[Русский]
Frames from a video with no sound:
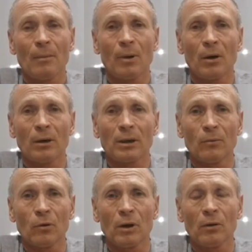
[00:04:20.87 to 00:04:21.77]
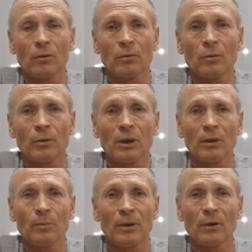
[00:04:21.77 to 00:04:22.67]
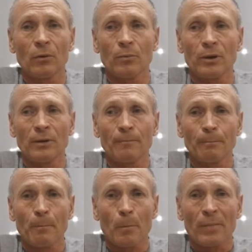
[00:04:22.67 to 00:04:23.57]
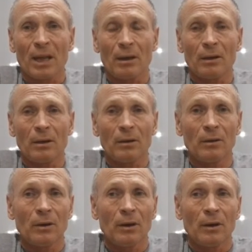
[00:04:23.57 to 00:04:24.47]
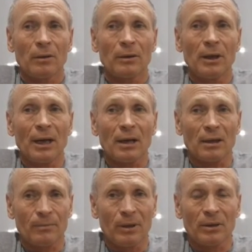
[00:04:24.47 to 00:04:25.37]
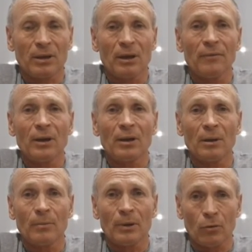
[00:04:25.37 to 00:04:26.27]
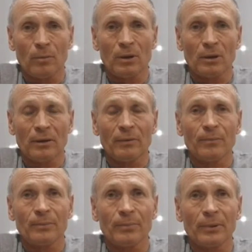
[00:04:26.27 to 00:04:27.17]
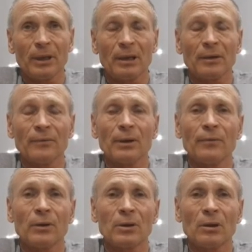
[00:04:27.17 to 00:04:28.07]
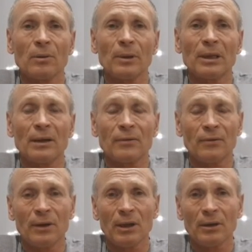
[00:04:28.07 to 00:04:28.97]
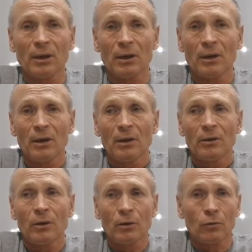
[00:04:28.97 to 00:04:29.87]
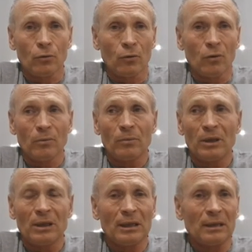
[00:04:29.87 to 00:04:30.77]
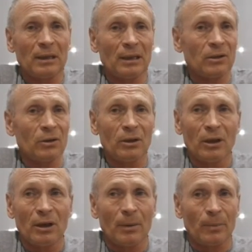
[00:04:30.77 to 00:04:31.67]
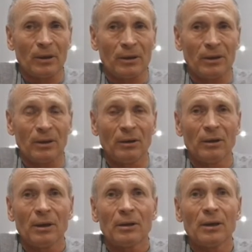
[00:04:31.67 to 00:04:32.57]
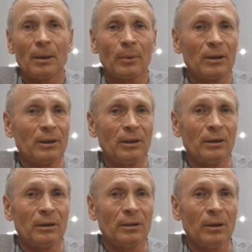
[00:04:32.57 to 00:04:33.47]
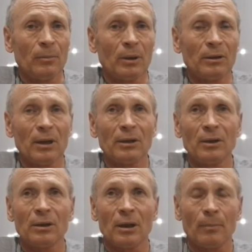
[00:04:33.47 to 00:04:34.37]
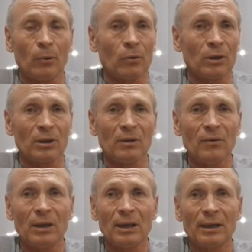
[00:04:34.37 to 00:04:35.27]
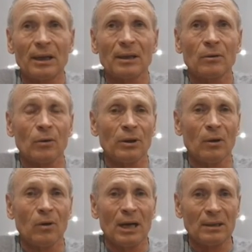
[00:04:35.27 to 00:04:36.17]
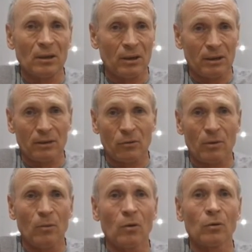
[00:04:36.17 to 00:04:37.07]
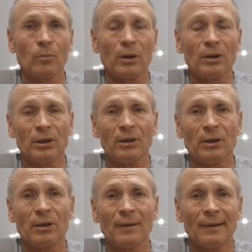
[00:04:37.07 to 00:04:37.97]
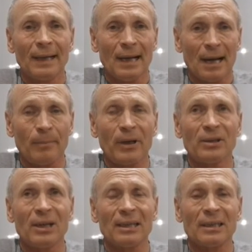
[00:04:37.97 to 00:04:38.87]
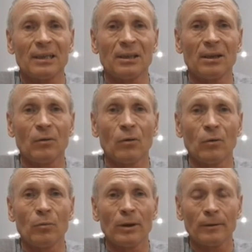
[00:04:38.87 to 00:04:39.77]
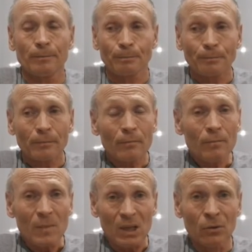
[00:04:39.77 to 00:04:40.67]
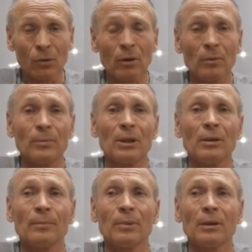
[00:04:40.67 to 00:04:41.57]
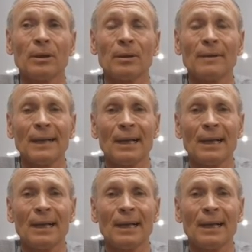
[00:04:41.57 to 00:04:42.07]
по этому уголовному делу, по вырубке, э, я как был заявителем, потом они квалифицировали меня в свидетеля, никто меня даже не опросил. Не, опроси, не был ни один опрошен свидетель, которых я указывал, которые могут пояснить о причастности Голубева. Но мне было,